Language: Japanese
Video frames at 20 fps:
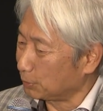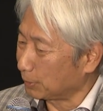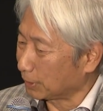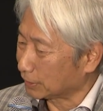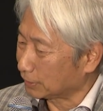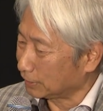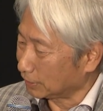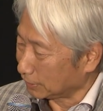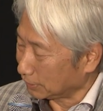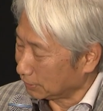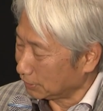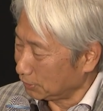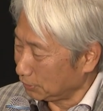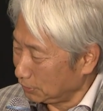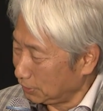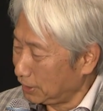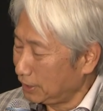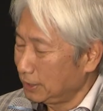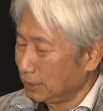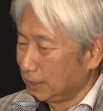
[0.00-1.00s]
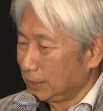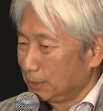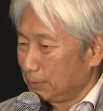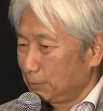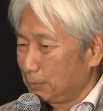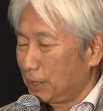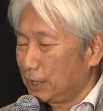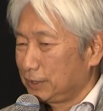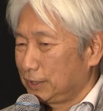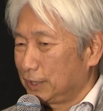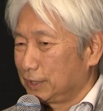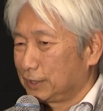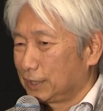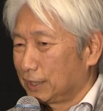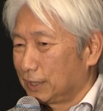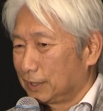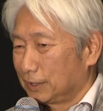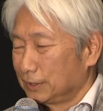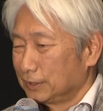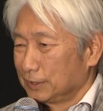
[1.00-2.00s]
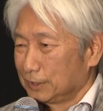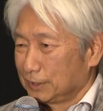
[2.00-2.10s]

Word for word: まった、それでまあ家で、